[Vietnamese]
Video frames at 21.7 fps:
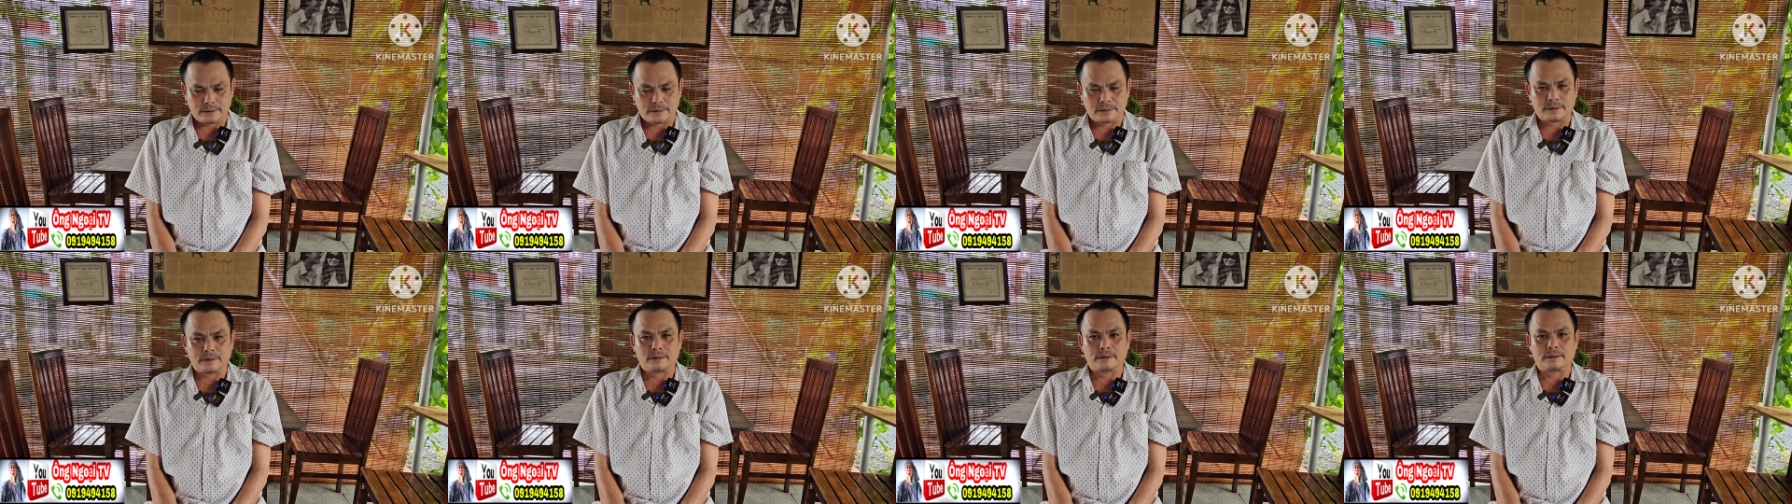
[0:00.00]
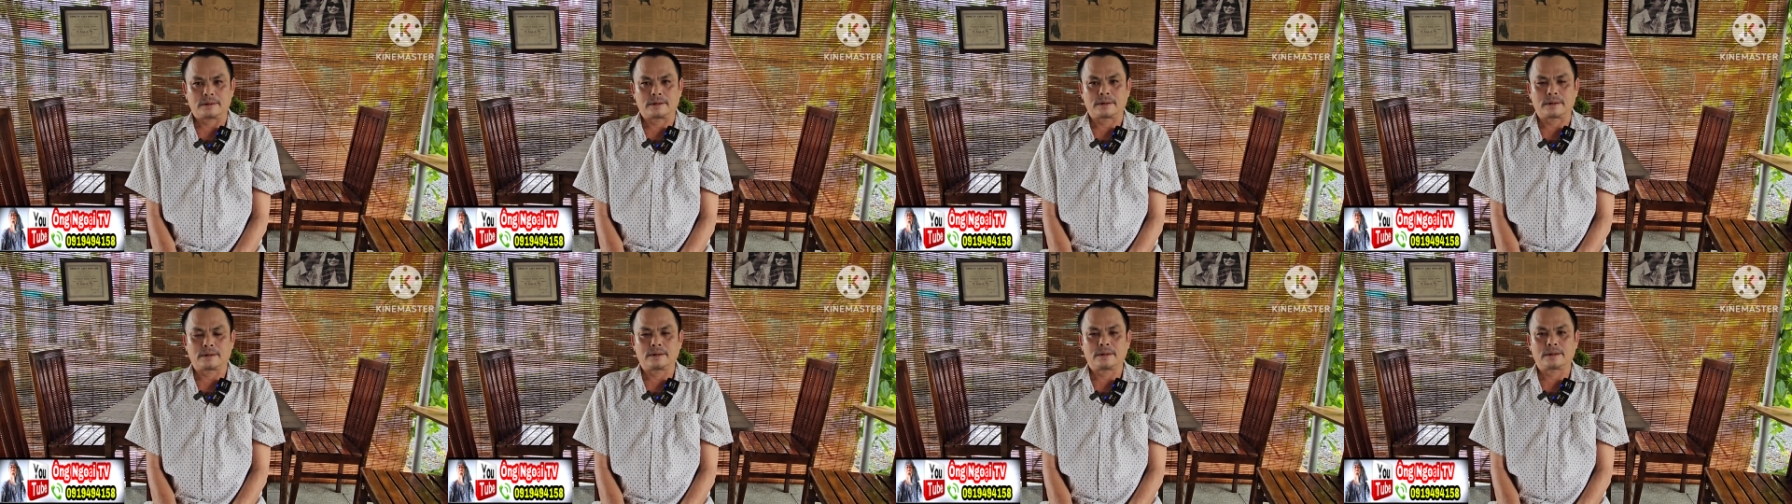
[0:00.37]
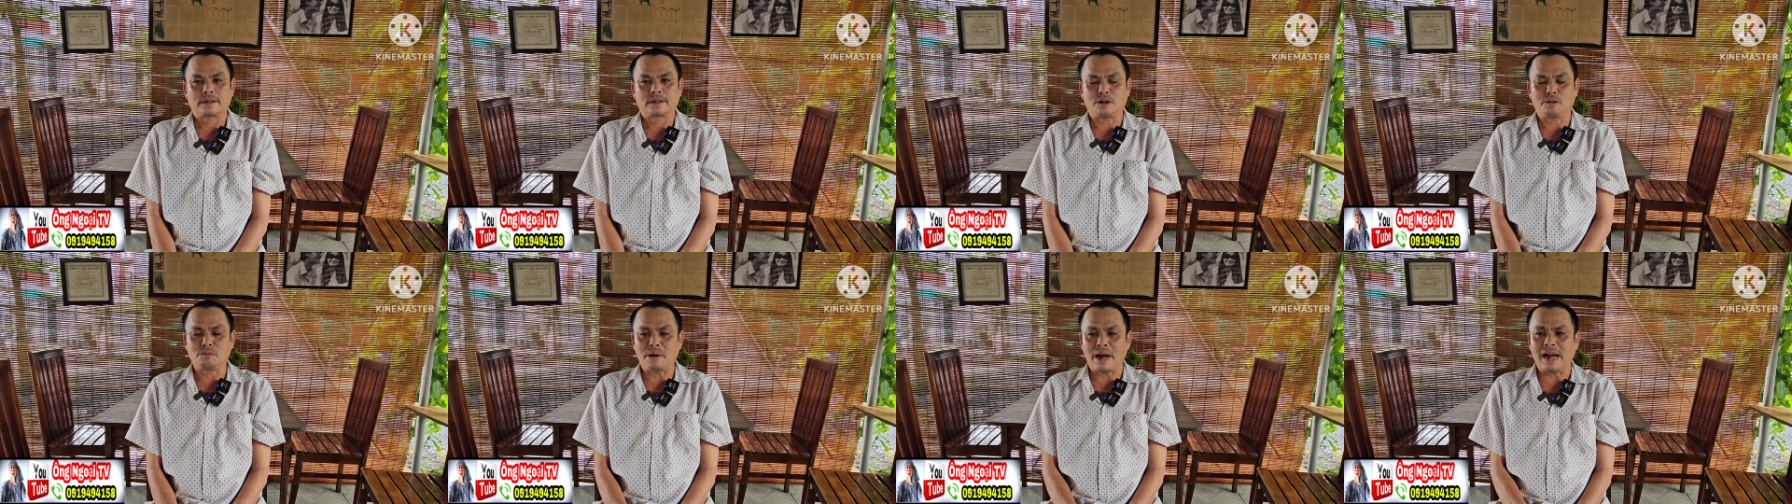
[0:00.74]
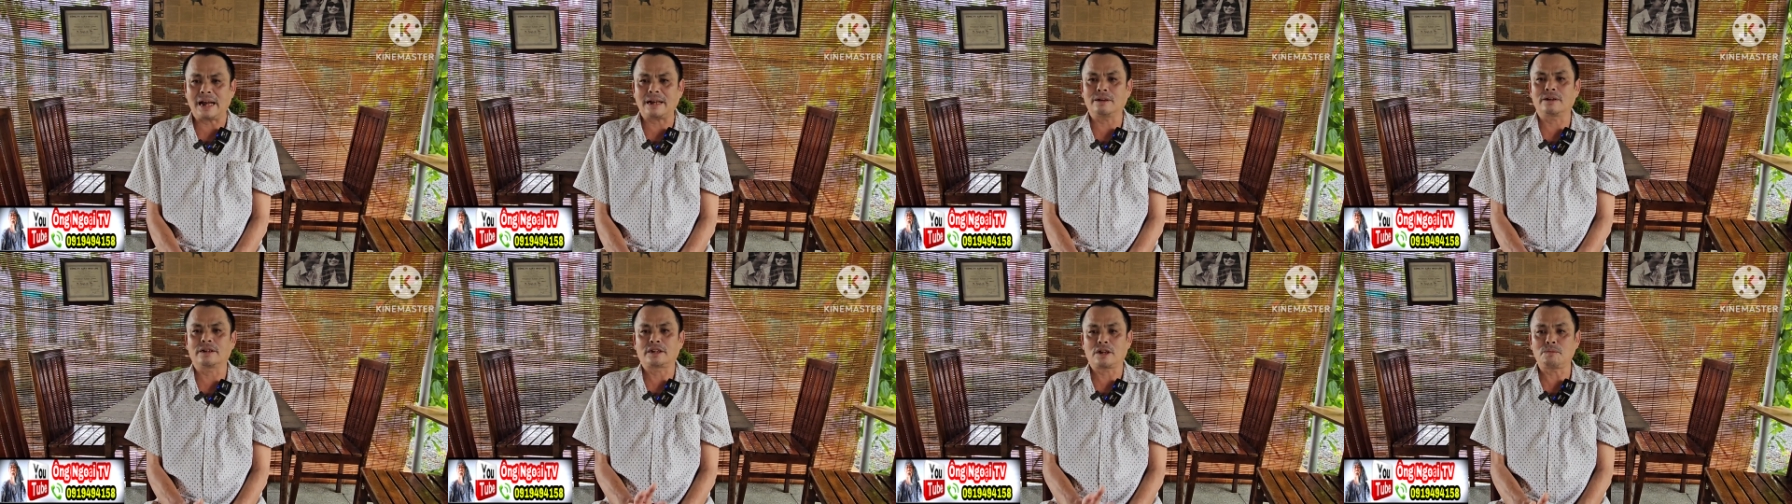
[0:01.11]
có nghĩa là
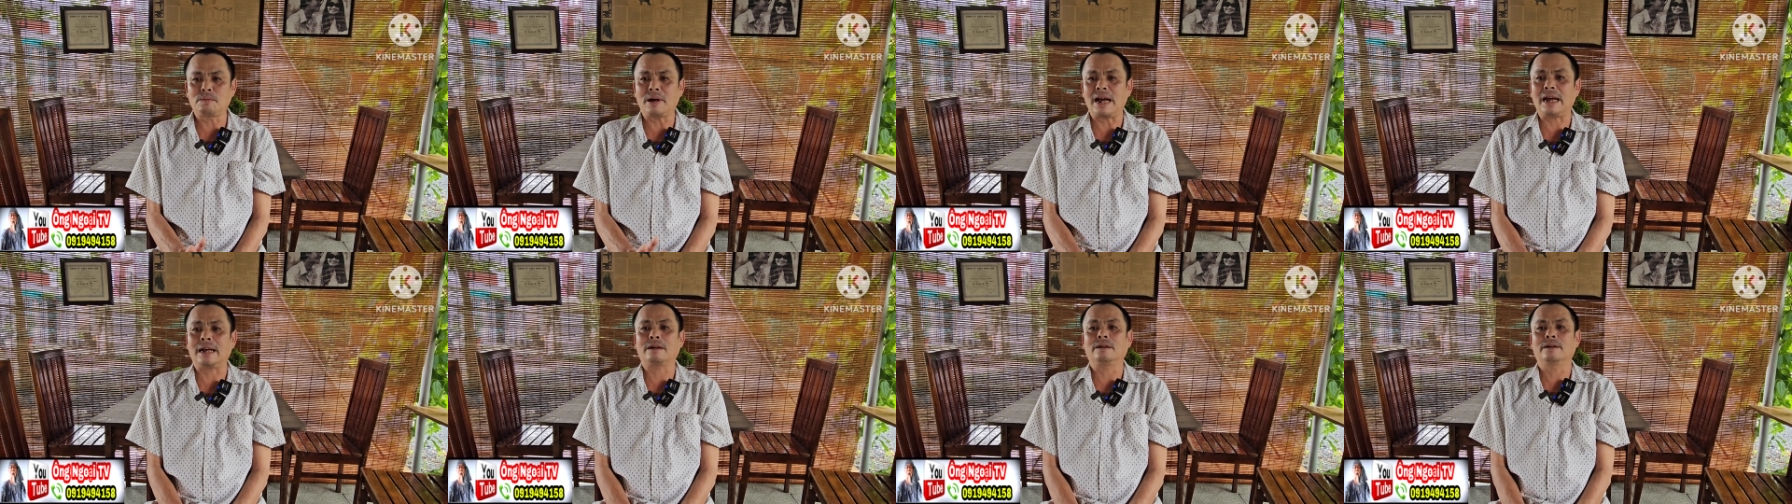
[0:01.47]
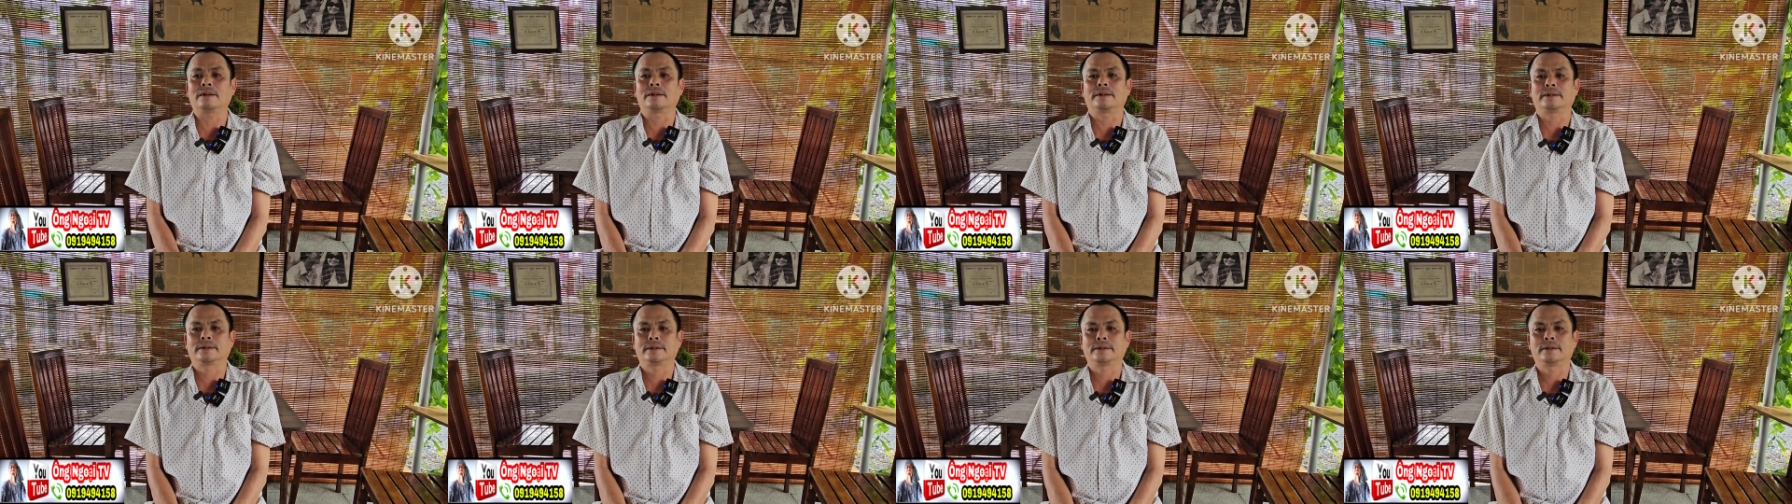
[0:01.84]
63 ừ, thôi 63 thôi